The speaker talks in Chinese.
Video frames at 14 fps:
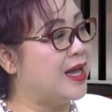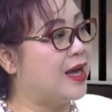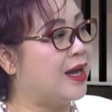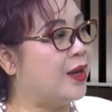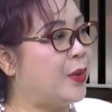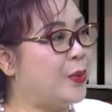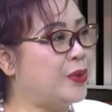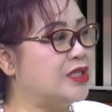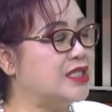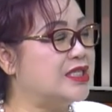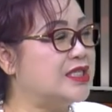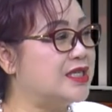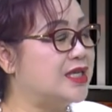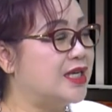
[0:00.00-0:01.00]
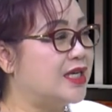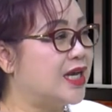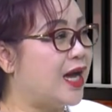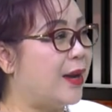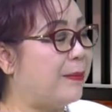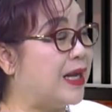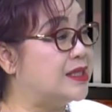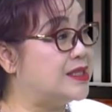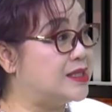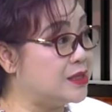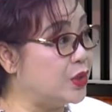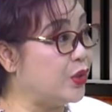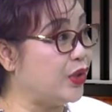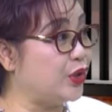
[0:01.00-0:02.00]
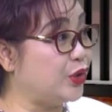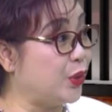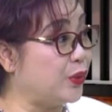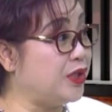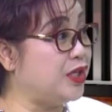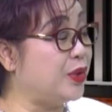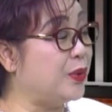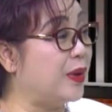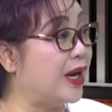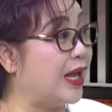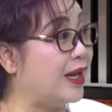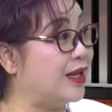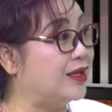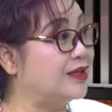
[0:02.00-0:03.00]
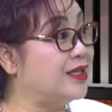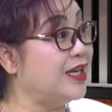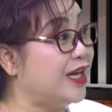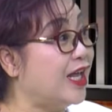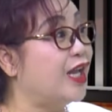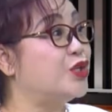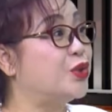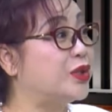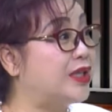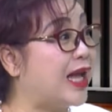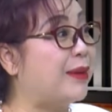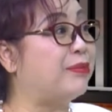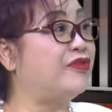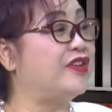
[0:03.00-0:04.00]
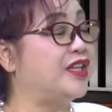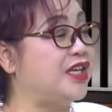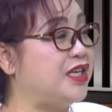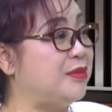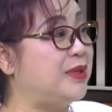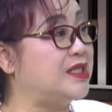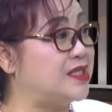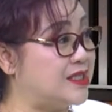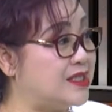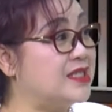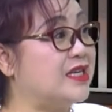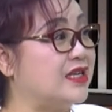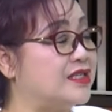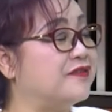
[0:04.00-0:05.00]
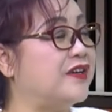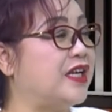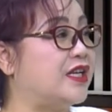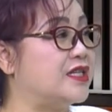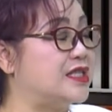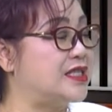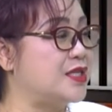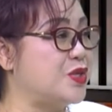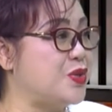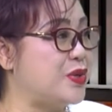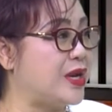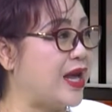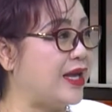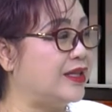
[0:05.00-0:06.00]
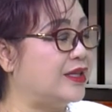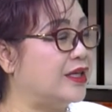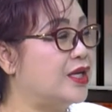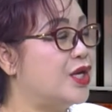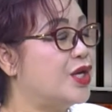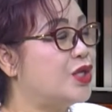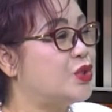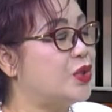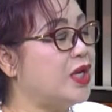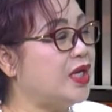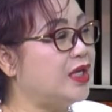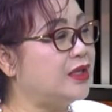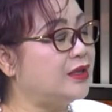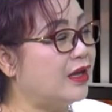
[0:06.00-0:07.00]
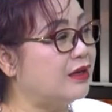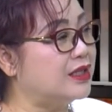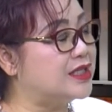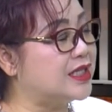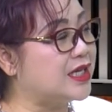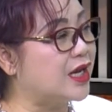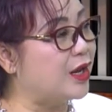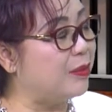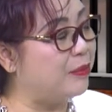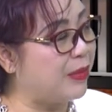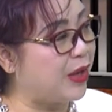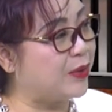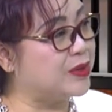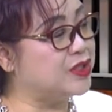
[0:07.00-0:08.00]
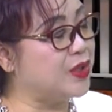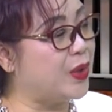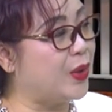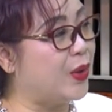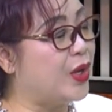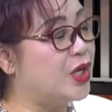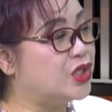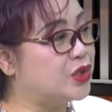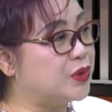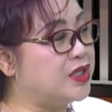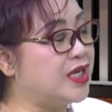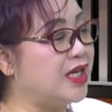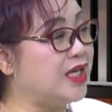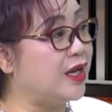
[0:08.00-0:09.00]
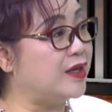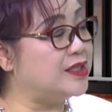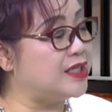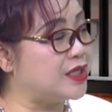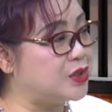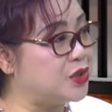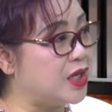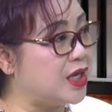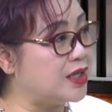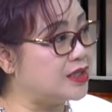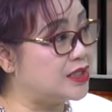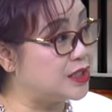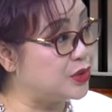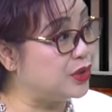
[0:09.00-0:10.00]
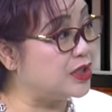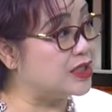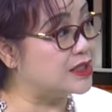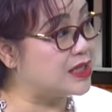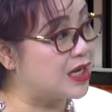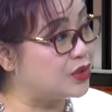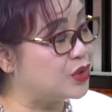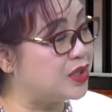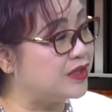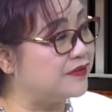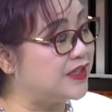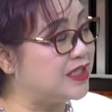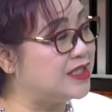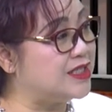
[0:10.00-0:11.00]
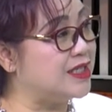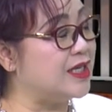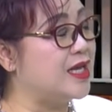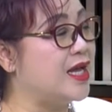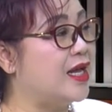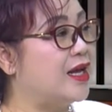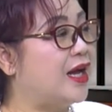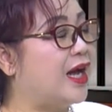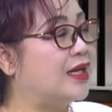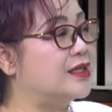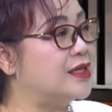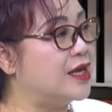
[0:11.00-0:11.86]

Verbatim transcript: 好，或者是啊，把子女都移过来了。应该来说，大部分的移民其实也是为了子女来的。所以你到了这个美国之后，首先你要解决子女的上学的问题。嗯。好。